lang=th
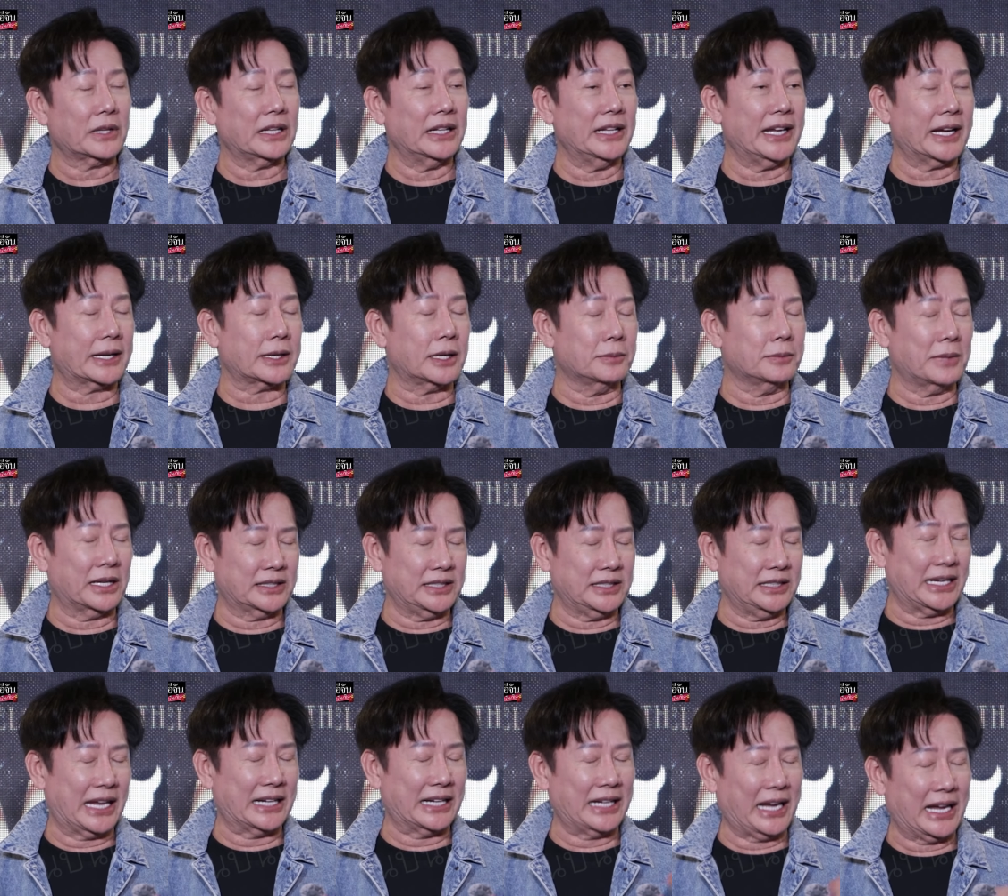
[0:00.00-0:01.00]
เรียกเข้ามา
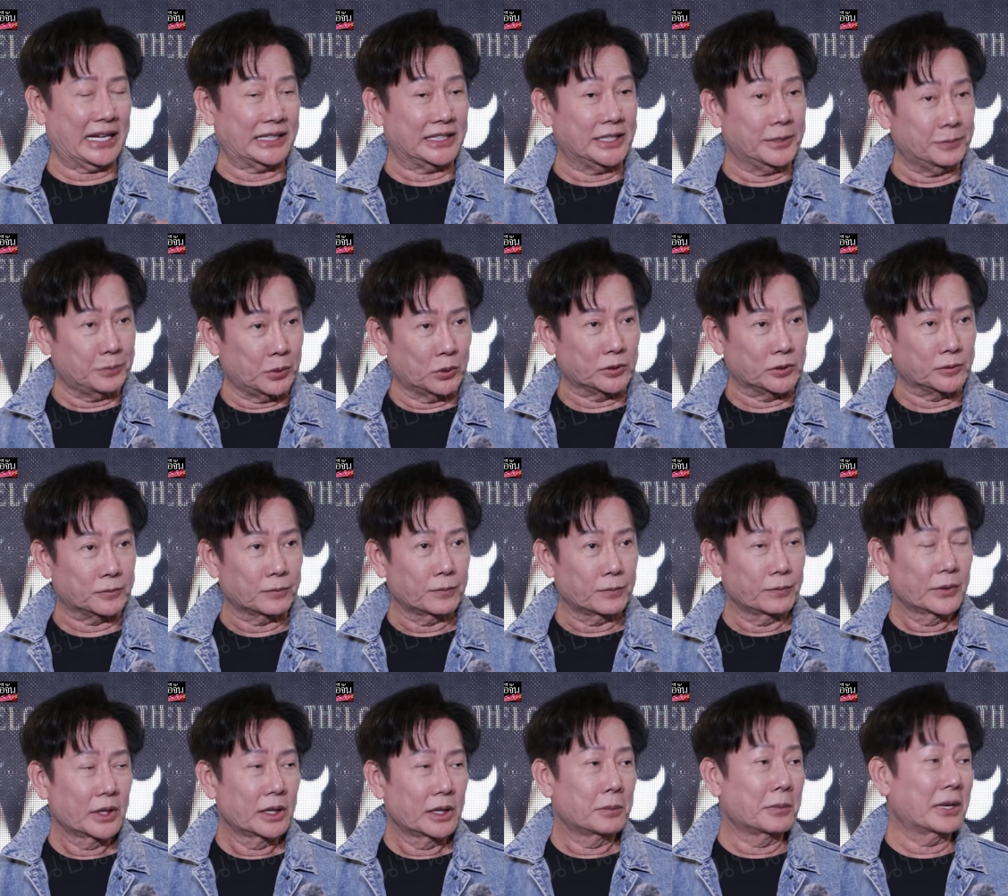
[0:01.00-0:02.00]
ที่ร้านอาหารญี่ปุ่น
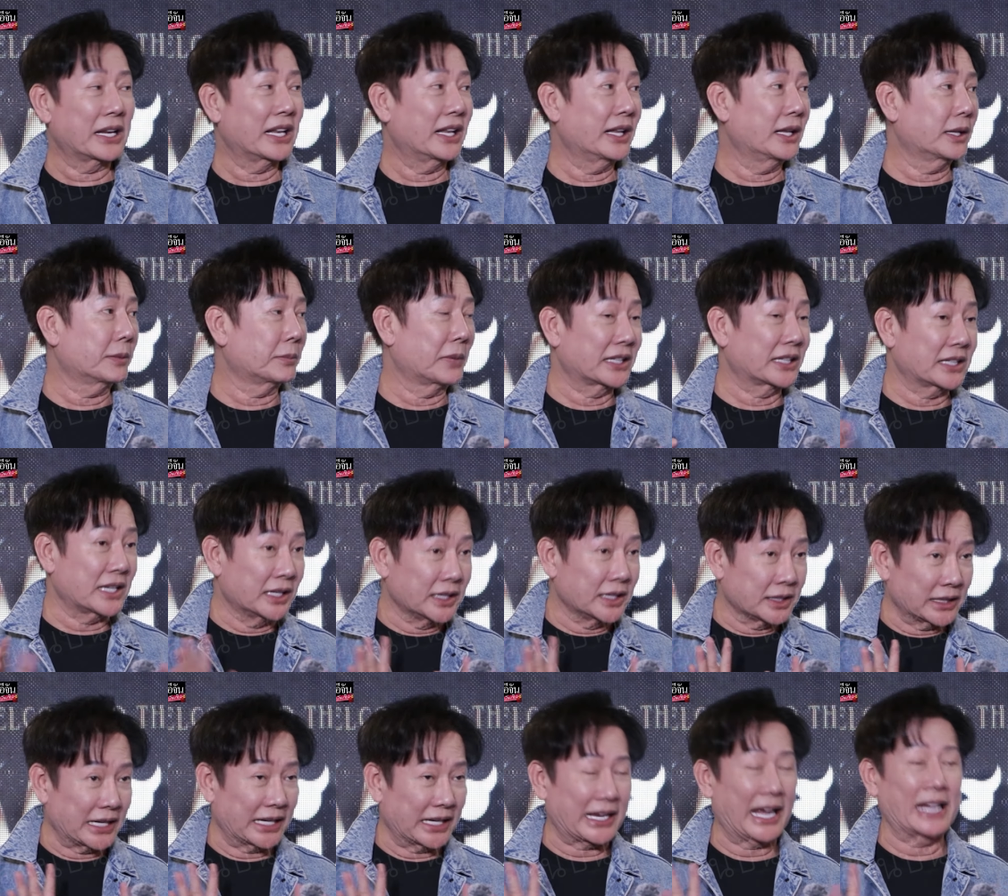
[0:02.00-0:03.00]
มันมันเกิน
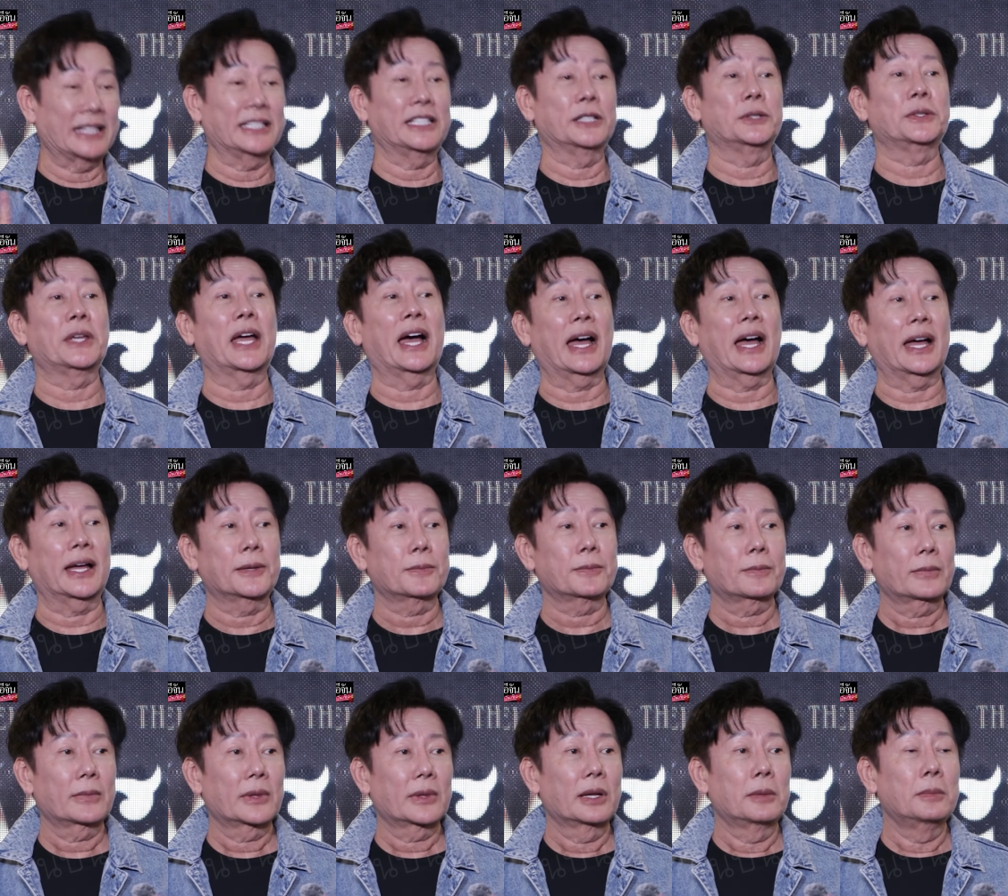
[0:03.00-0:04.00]
แก่การเยียวยา
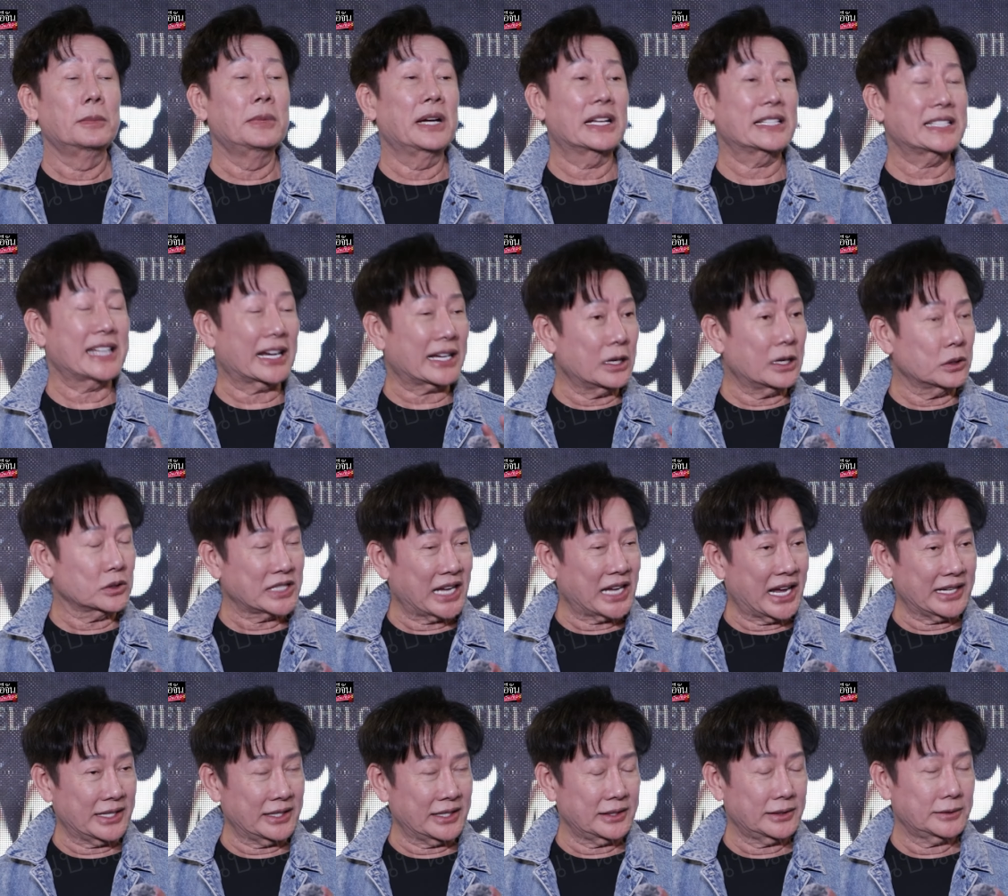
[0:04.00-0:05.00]
เหมือนจะเข้าใจ
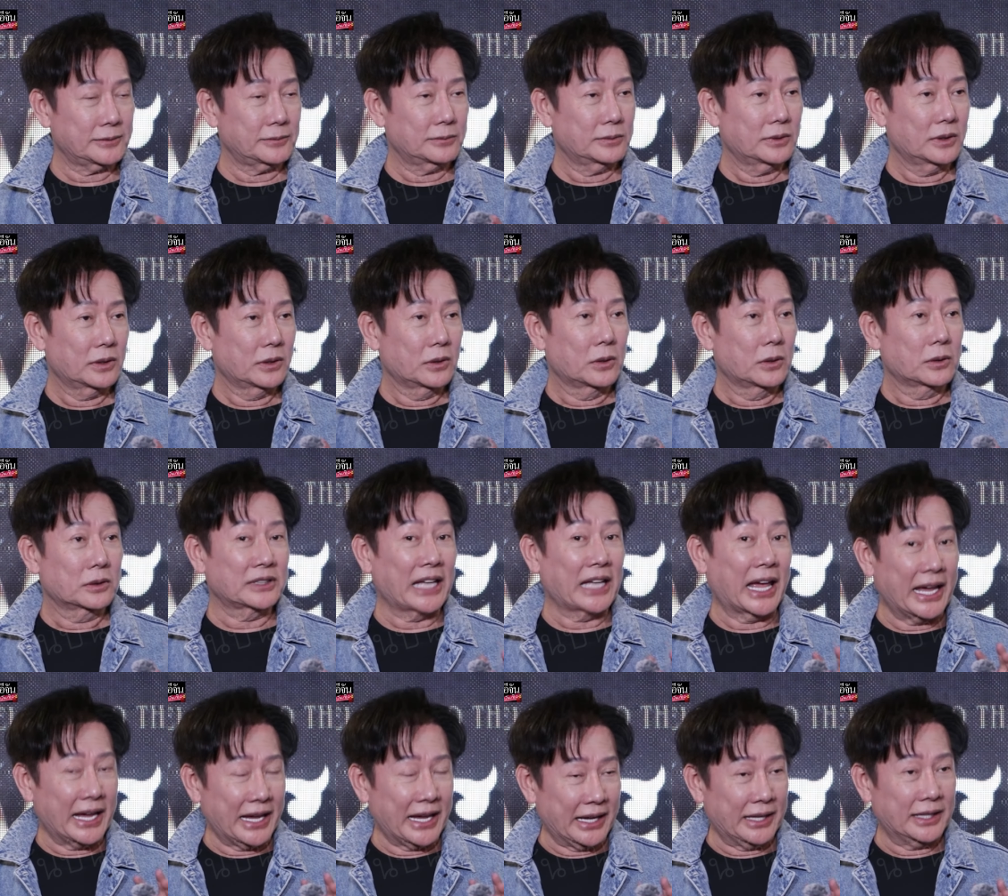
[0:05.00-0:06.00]

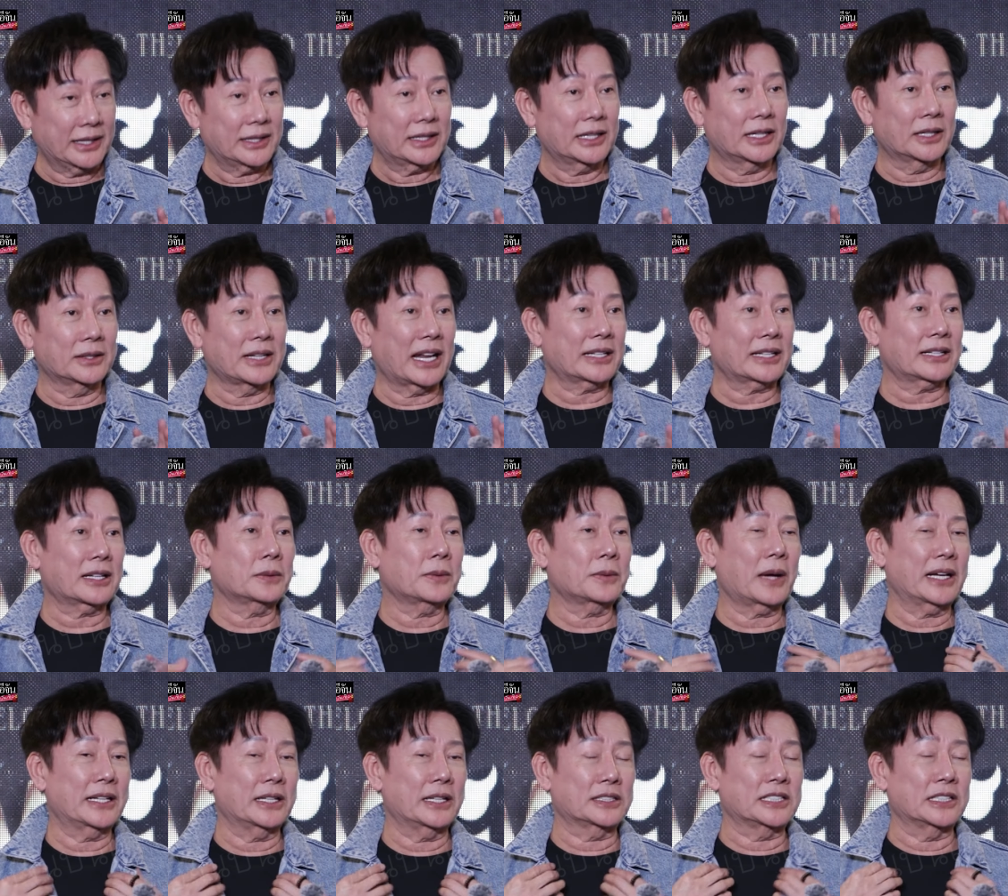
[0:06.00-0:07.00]
แต่เรานัดกัน
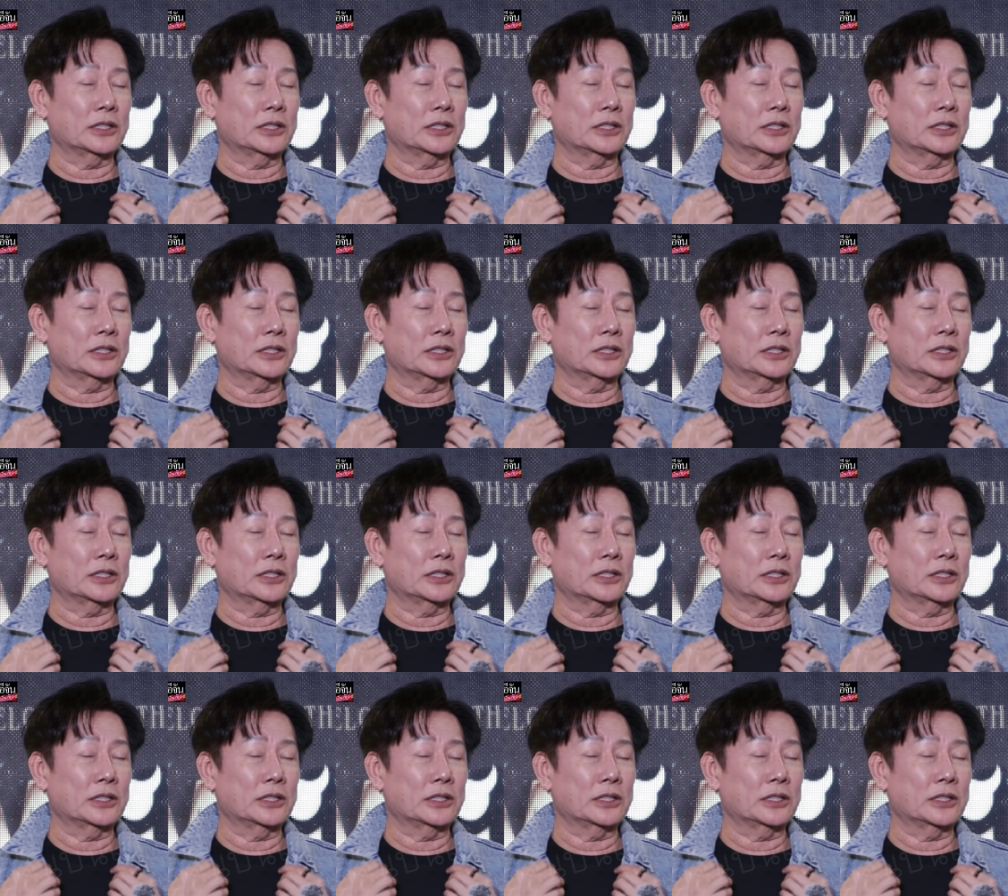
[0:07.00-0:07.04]
ว่าเดี๋ย